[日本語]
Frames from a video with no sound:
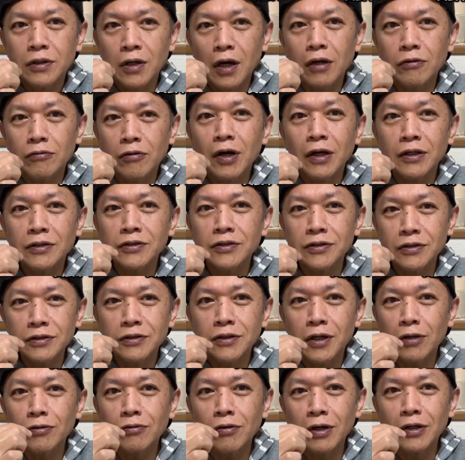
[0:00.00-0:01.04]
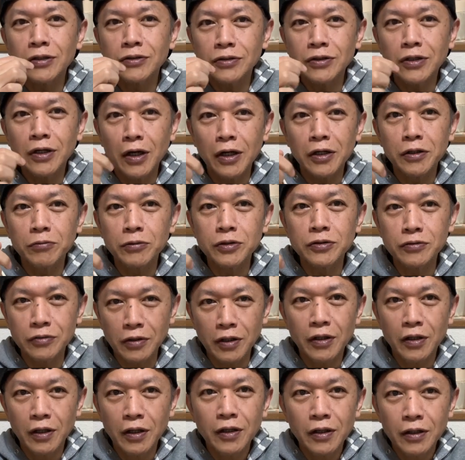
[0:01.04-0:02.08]
あの感じ、あの感じがありますね。
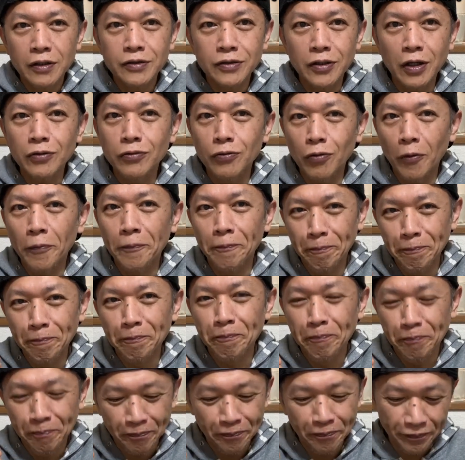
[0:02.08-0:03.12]
ちゃんと。うん。